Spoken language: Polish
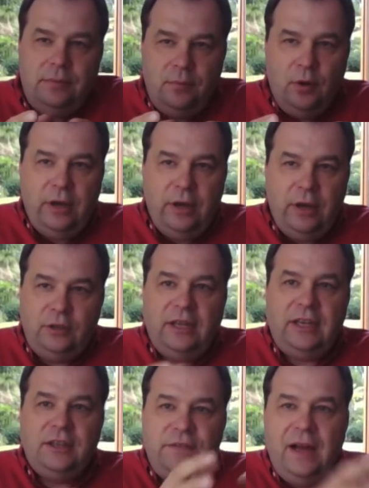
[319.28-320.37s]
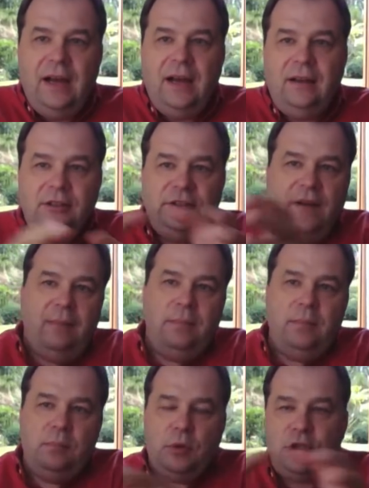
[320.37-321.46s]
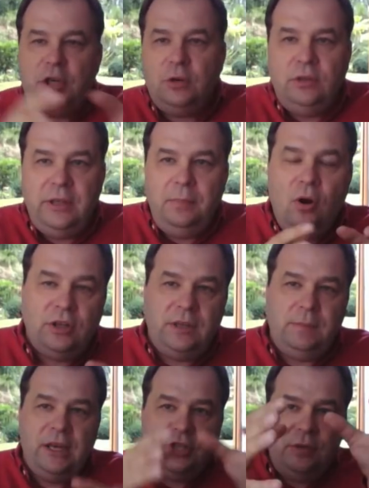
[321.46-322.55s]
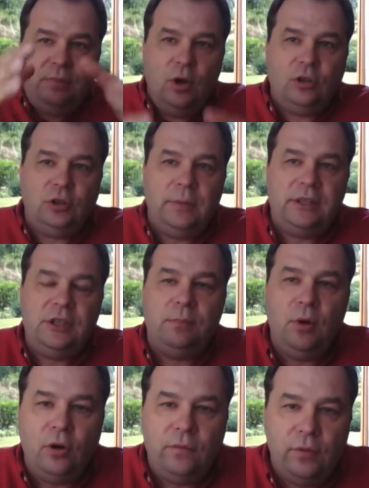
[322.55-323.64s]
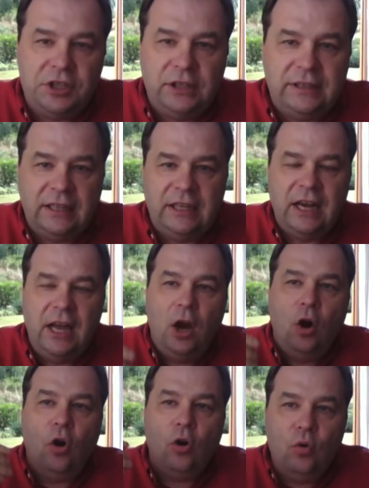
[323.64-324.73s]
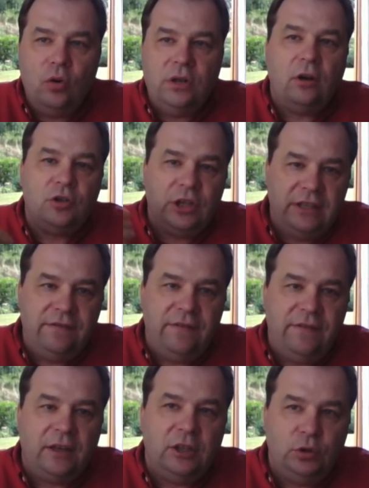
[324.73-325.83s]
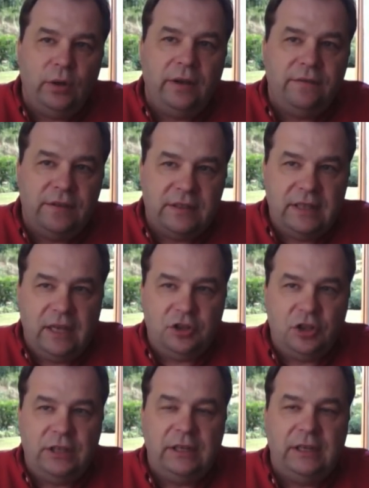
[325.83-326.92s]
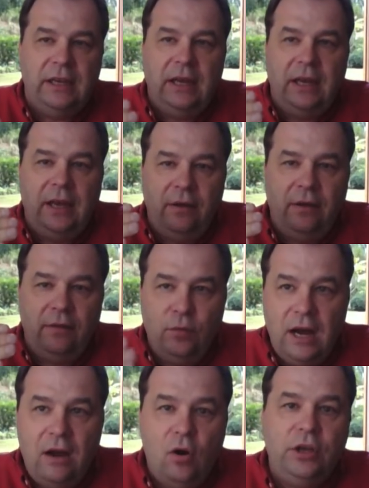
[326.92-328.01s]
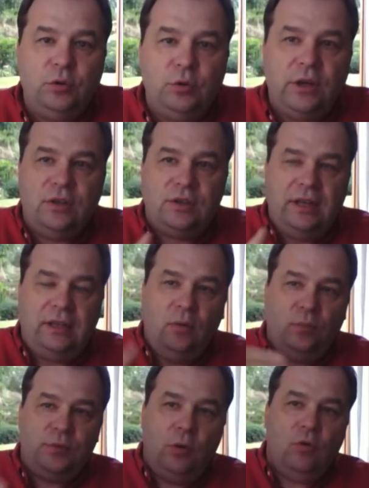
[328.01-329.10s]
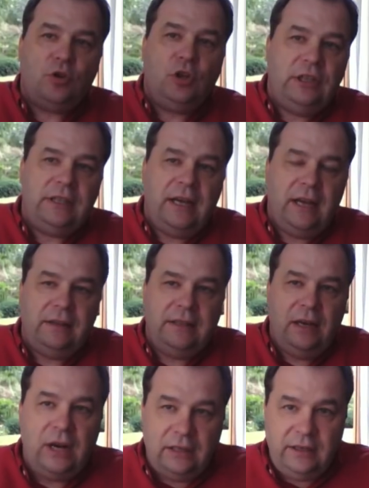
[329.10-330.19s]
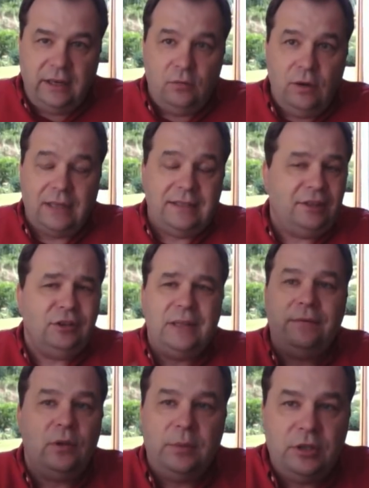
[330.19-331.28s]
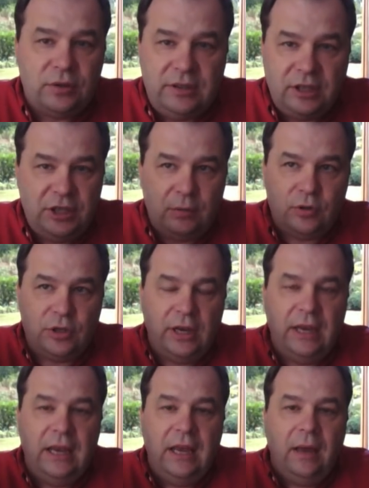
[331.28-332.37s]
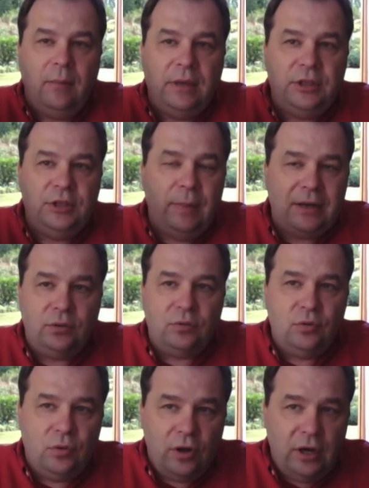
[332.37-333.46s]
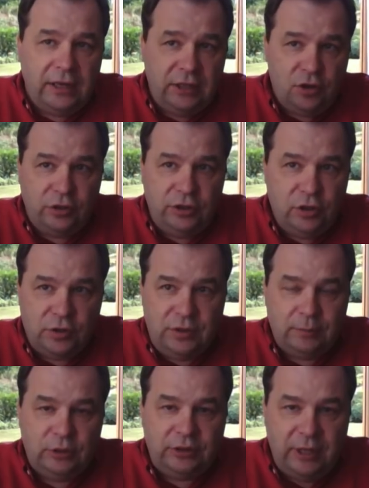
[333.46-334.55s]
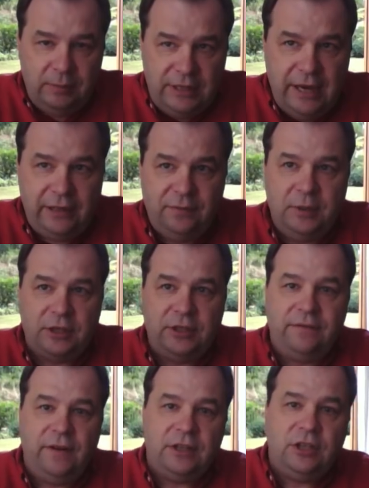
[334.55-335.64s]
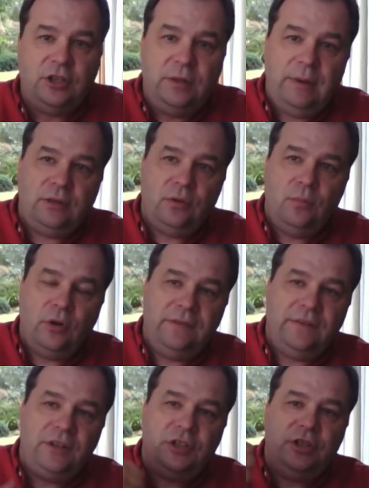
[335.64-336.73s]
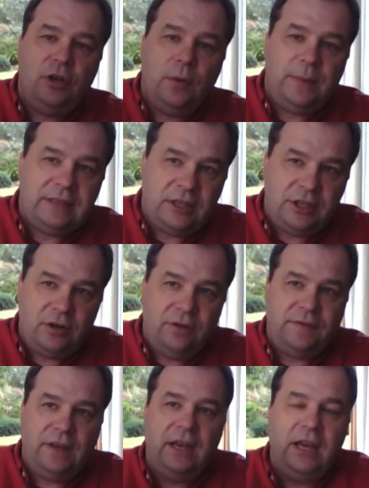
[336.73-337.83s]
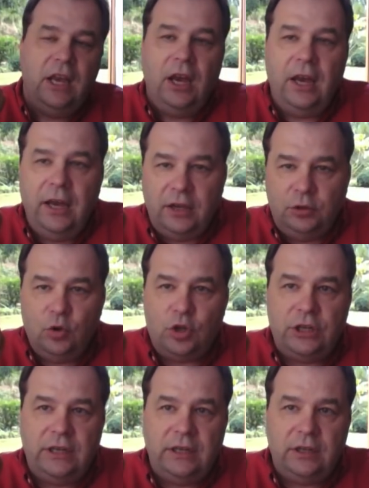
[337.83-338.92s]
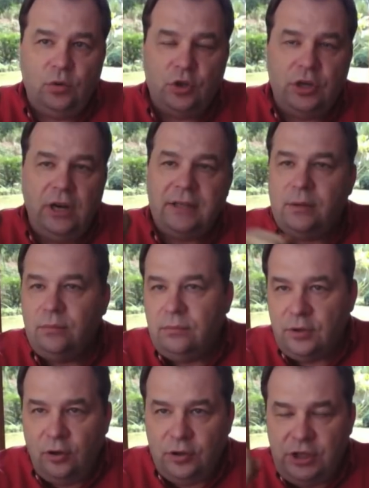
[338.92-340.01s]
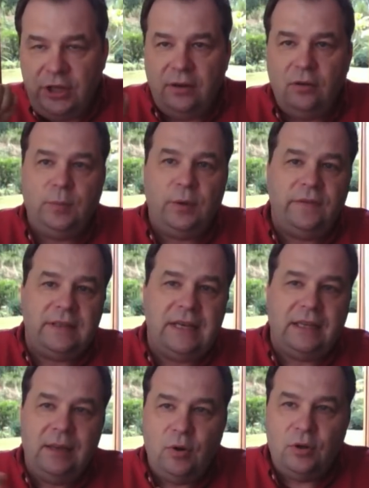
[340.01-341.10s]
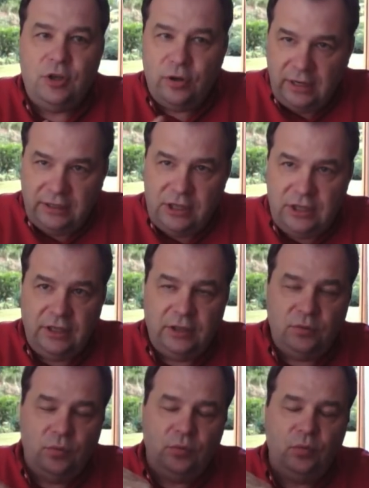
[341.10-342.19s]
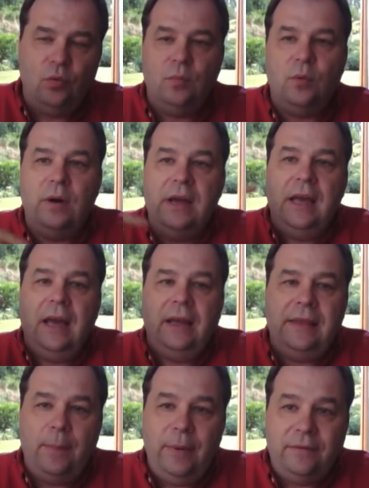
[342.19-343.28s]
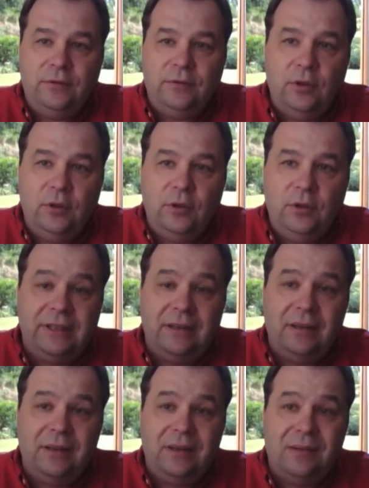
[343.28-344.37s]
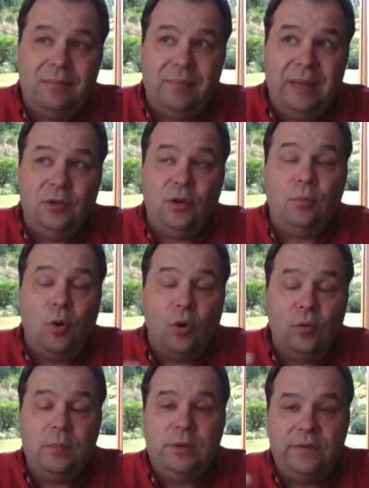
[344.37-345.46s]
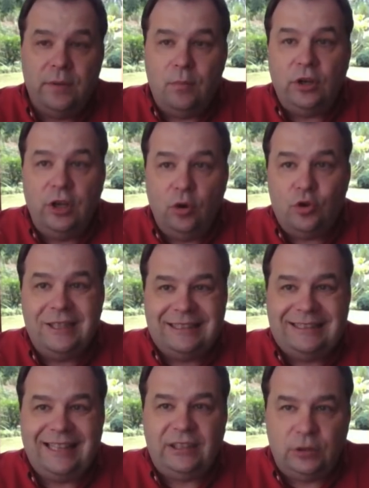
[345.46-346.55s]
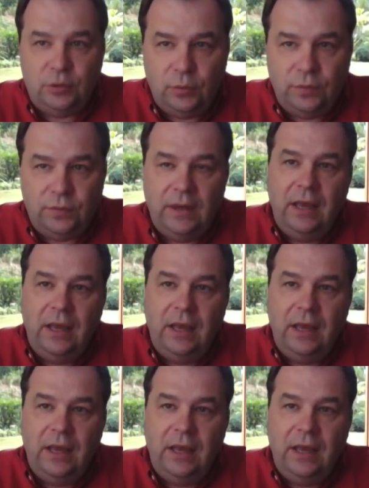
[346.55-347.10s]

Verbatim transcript: mogę, to takie dwa, dwa poszczególne bloki. Pierwszy blok to będzie blok właśnie takich ogólnych oczekiwań, które wyznaczy e, WHO i które zostaną przełożone na, na lokalne regulacje. I to na pewno będzie oznaczało, że będzie bardzo ograniczony dostęp do terminali w pierwszej fazie, czyli będą mogli wejść być tylko pasażerowie, e, którzy, którzy lecą. Skończy się odprowadzanie, bo chodzi o ograniczenie tłumu. E, na pewno będą, pod, e, będą mogły być wymogi różnych testów,